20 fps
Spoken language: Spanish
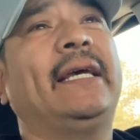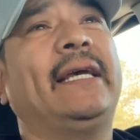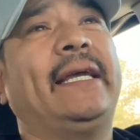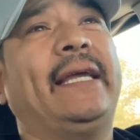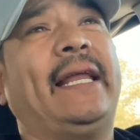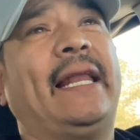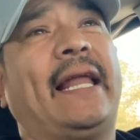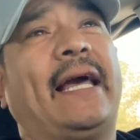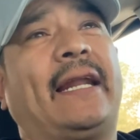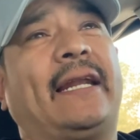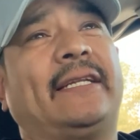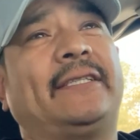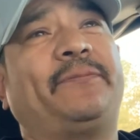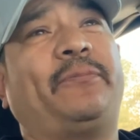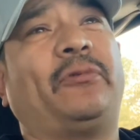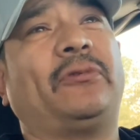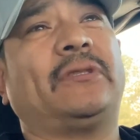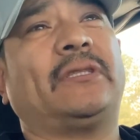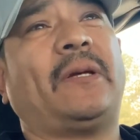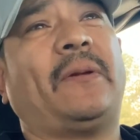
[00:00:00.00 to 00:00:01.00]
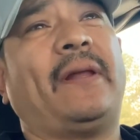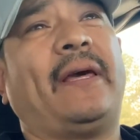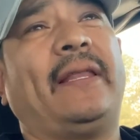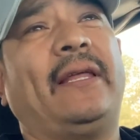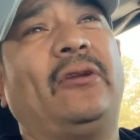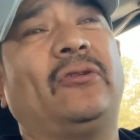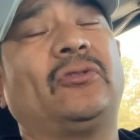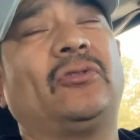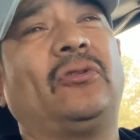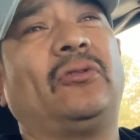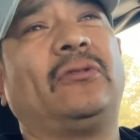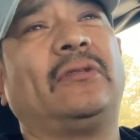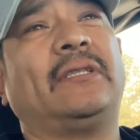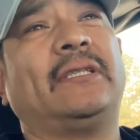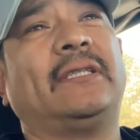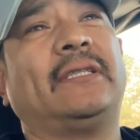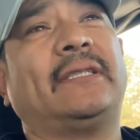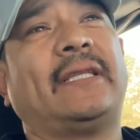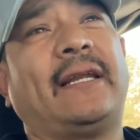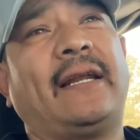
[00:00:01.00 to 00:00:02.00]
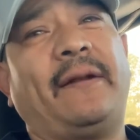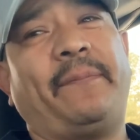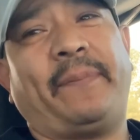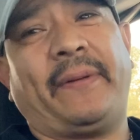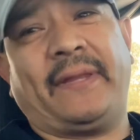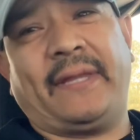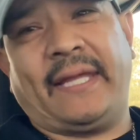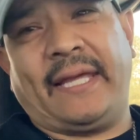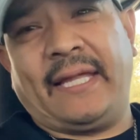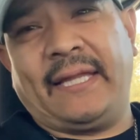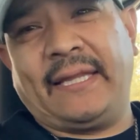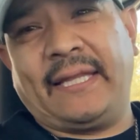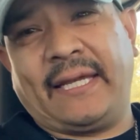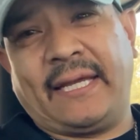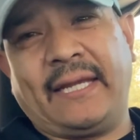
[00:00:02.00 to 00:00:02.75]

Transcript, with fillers: Y la responsabilidad de nosotros es estar al pendiente,